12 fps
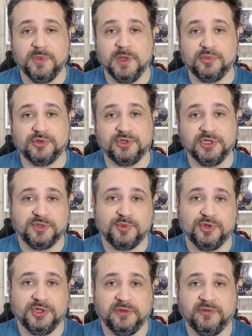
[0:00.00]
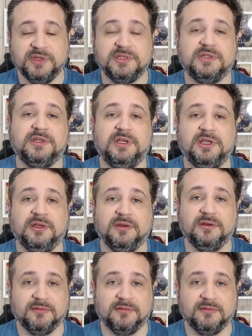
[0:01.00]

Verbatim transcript: membros disponíveis e